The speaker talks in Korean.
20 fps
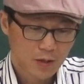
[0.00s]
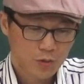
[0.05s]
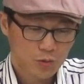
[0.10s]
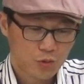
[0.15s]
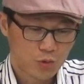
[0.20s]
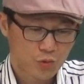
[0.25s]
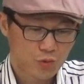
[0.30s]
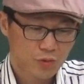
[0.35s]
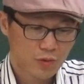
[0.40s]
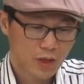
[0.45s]

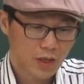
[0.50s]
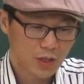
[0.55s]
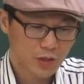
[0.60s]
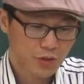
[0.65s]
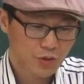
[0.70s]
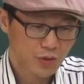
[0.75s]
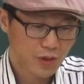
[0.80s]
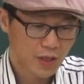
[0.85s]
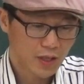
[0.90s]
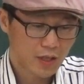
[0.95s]

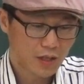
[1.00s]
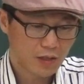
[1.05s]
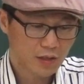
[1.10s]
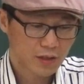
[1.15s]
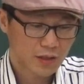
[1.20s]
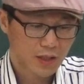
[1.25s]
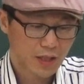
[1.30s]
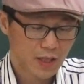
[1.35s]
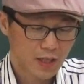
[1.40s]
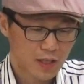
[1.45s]
국가주의
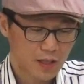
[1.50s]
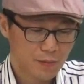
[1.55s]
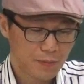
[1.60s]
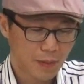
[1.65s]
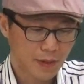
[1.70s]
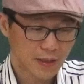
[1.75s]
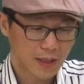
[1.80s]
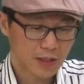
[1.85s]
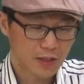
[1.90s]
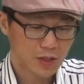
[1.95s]
형태를
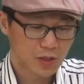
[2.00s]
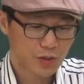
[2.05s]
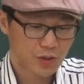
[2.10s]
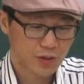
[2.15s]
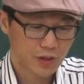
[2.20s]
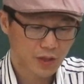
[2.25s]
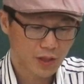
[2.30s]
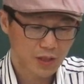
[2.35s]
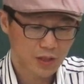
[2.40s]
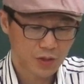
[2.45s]
받아들일 수
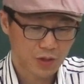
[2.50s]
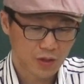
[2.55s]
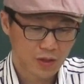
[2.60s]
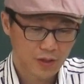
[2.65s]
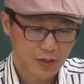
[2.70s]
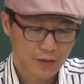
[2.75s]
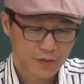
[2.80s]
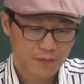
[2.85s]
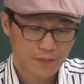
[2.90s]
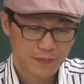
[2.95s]
있는 거죠.
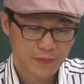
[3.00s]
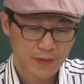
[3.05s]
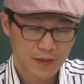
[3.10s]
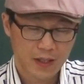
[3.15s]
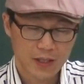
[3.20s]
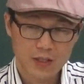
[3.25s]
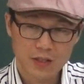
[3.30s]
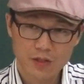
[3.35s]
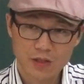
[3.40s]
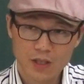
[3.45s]

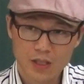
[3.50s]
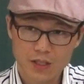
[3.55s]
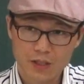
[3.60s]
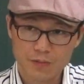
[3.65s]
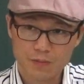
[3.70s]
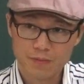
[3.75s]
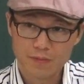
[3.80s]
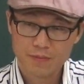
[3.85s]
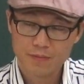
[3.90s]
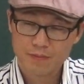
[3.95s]

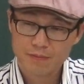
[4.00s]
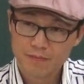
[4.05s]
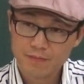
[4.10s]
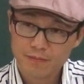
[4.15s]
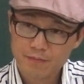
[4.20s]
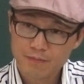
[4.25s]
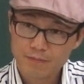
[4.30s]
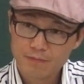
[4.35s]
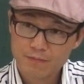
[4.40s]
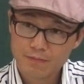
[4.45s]
nationalism.
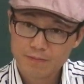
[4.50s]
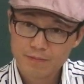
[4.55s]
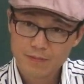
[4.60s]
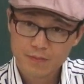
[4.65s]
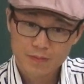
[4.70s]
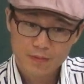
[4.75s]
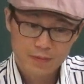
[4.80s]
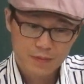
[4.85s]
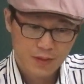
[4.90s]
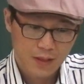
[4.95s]

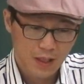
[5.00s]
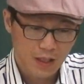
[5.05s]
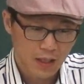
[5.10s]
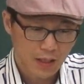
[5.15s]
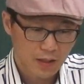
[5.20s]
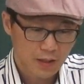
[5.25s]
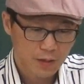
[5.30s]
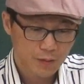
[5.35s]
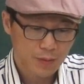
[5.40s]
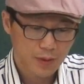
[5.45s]
자,
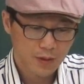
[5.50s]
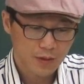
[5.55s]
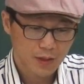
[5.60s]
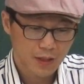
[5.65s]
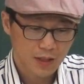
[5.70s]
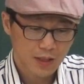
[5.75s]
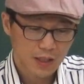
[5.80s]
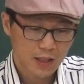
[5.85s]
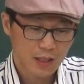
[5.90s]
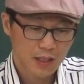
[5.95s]
그러면
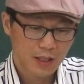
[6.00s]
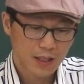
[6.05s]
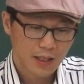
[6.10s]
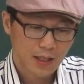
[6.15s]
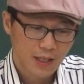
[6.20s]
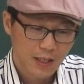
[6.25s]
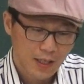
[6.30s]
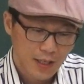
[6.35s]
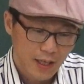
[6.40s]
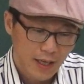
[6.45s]
여기다가
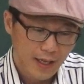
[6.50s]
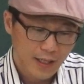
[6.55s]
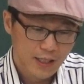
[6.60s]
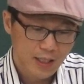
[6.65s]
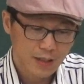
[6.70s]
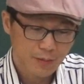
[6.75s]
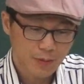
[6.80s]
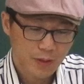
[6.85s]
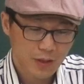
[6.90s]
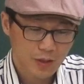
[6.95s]

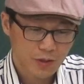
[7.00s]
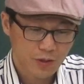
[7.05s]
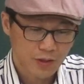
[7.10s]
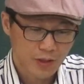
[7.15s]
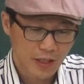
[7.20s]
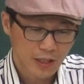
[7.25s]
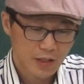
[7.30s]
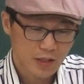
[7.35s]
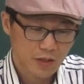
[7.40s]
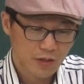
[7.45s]
핵심어는요.
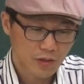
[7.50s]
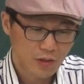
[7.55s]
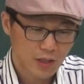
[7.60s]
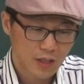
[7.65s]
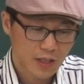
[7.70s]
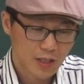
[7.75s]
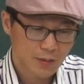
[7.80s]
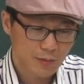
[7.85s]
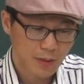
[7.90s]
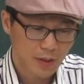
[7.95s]

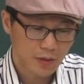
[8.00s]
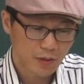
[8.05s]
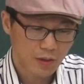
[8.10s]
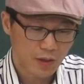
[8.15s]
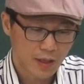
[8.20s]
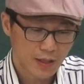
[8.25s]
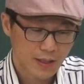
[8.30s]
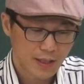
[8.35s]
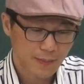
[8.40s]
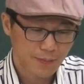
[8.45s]

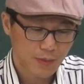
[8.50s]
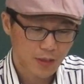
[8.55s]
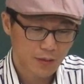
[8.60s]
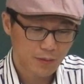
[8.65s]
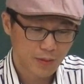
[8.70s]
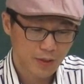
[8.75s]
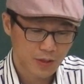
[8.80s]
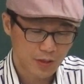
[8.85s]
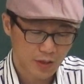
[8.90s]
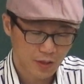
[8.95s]
nationalism하고
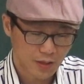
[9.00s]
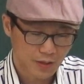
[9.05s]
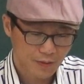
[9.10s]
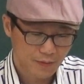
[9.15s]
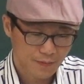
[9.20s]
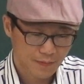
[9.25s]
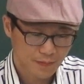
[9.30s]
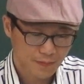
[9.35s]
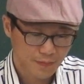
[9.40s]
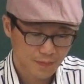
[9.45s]
acceptable이죠.
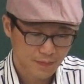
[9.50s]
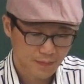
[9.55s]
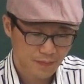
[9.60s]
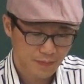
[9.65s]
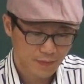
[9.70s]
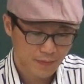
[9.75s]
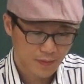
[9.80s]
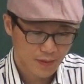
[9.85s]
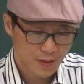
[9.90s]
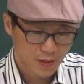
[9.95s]

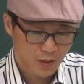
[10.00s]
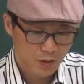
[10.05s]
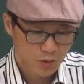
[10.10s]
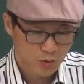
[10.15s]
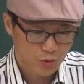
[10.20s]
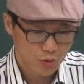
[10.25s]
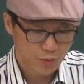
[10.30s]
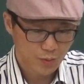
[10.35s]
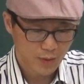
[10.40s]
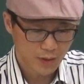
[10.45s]

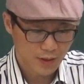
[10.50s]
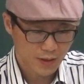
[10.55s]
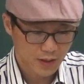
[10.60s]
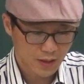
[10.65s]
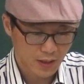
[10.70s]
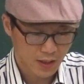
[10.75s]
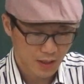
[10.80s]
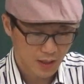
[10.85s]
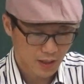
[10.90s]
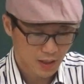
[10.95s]
두
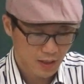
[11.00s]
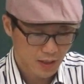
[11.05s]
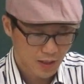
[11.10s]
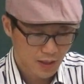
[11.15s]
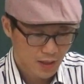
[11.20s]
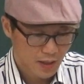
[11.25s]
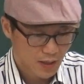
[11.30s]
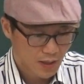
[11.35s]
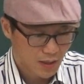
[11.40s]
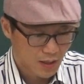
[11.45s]
번째,
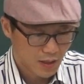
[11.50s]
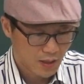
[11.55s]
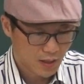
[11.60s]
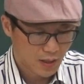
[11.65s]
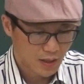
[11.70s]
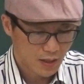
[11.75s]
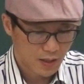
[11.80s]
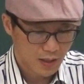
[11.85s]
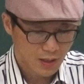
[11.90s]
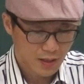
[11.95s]

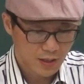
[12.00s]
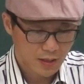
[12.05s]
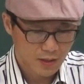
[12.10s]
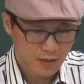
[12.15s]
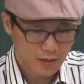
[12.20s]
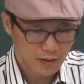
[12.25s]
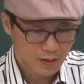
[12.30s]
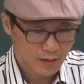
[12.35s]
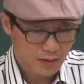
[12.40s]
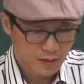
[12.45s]
어,
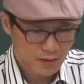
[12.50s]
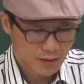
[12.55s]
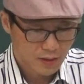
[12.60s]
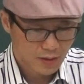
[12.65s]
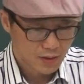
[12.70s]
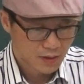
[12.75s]
이런